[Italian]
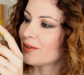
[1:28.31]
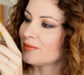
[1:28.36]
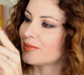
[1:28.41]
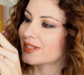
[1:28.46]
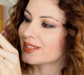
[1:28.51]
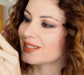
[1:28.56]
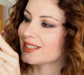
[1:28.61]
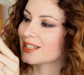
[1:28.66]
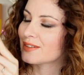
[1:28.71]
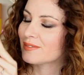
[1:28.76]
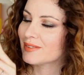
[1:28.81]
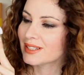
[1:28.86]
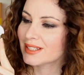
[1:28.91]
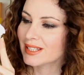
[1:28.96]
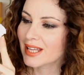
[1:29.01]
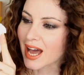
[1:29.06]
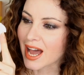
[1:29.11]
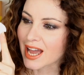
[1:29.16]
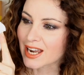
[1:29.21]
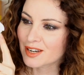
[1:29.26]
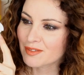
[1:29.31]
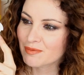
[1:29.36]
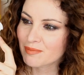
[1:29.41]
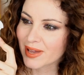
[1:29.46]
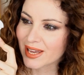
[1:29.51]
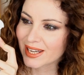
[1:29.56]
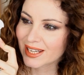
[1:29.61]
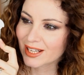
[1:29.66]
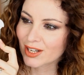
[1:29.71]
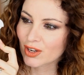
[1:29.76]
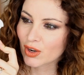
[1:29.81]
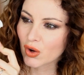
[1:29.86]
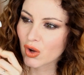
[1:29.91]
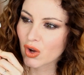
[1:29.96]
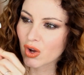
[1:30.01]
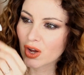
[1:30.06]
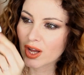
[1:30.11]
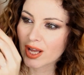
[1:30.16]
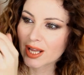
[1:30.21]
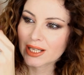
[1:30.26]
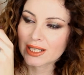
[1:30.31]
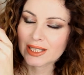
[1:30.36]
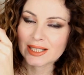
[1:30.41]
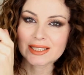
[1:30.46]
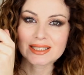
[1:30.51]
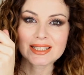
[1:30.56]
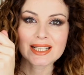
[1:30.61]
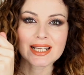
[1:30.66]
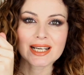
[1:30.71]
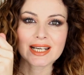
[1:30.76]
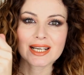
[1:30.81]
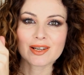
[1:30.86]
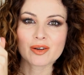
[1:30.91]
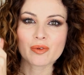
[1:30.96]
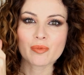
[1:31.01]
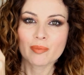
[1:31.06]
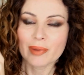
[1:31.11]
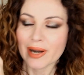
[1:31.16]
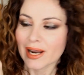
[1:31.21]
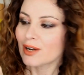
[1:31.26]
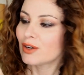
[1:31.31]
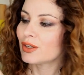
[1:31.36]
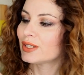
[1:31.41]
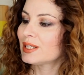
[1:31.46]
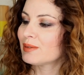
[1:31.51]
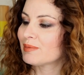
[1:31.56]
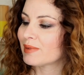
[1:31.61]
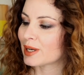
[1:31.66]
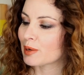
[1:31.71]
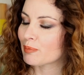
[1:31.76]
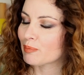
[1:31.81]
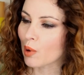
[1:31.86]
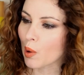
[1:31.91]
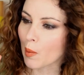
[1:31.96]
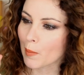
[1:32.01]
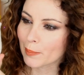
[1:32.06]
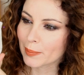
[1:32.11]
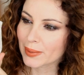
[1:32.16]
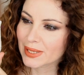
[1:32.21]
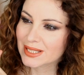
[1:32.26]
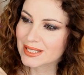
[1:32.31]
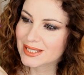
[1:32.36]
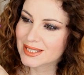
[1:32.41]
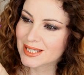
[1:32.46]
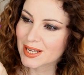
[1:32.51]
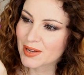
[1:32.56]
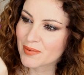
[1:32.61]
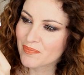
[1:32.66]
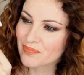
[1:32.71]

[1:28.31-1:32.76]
Praticamente ha il becco eh, dell'ombrello di Mary Poppins.